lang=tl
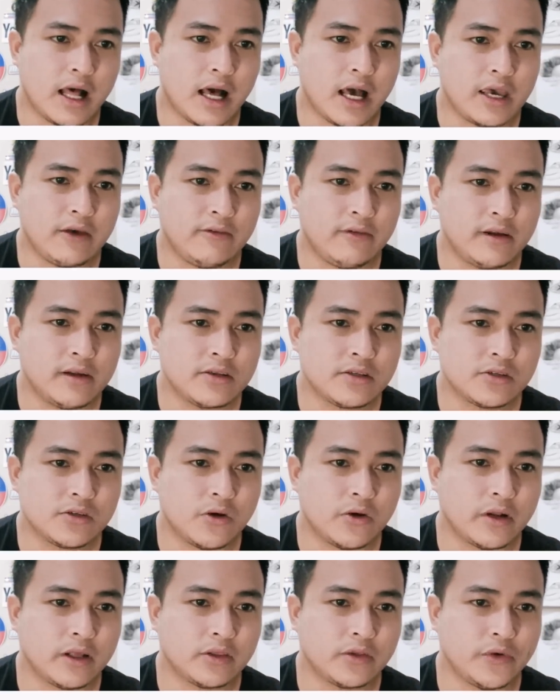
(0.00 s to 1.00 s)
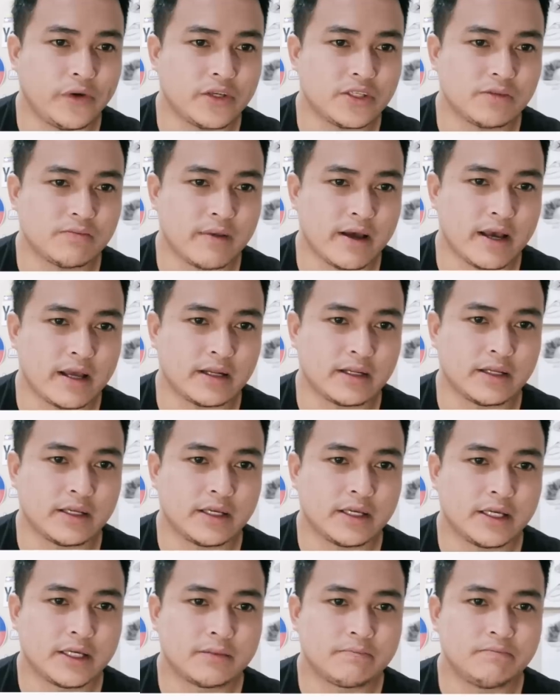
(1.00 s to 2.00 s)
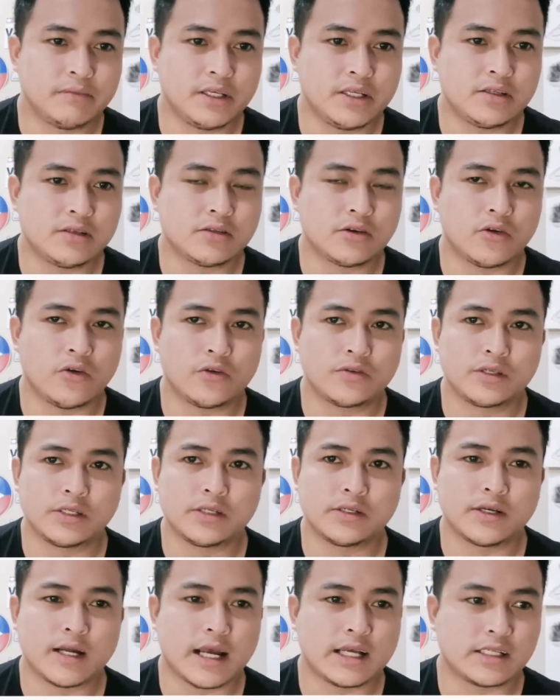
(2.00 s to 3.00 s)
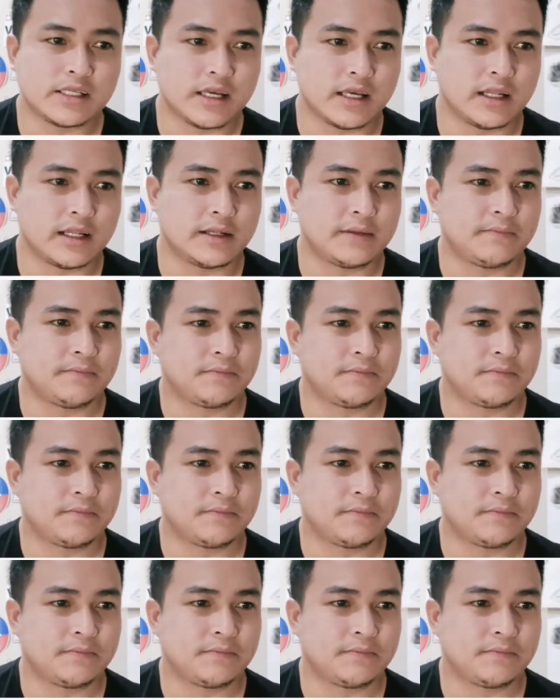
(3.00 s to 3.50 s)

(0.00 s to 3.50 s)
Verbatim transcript: I feel sorry to his man. Be strong, Sir Russell.